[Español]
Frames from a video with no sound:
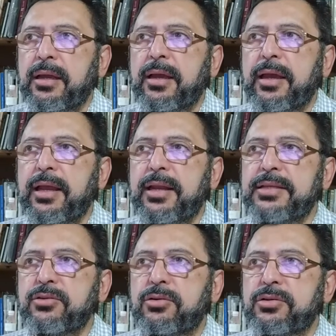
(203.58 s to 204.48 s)
Él
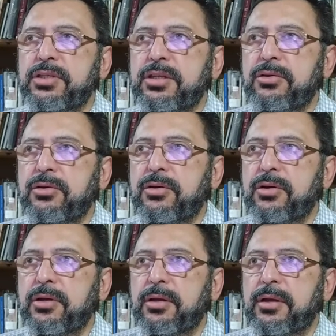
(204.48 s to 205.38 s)
es
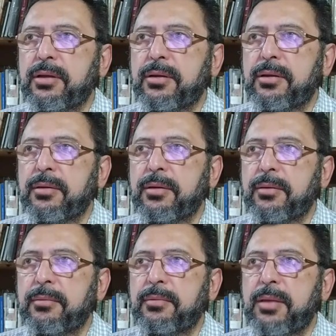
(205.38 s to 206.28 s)
conocido eh,
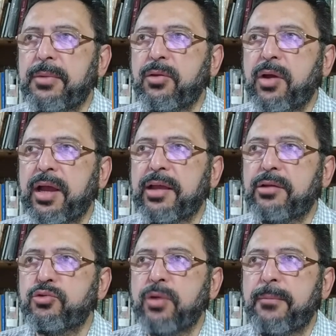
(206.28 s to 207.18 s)
debido a
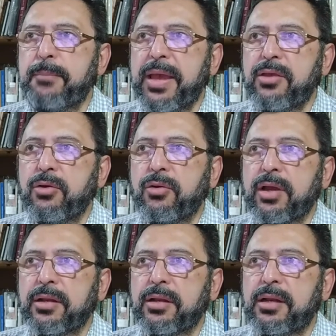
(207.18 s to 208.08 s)
su empeño
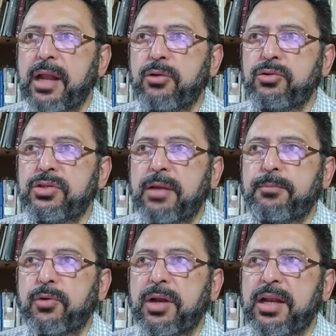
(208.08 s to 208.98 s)
en la lucha
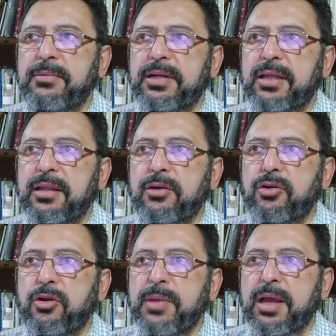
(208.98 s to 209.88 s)
por la libertad
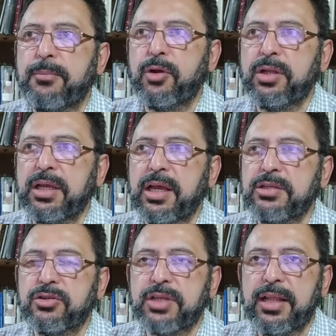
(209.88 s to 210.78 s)
económica, política y
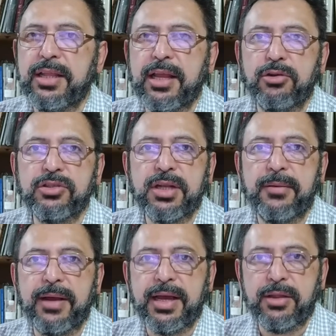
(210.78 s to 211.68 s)
social de los
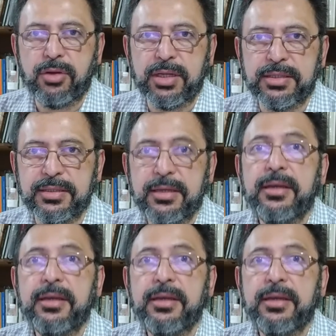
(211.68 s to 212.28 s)
trabajadores.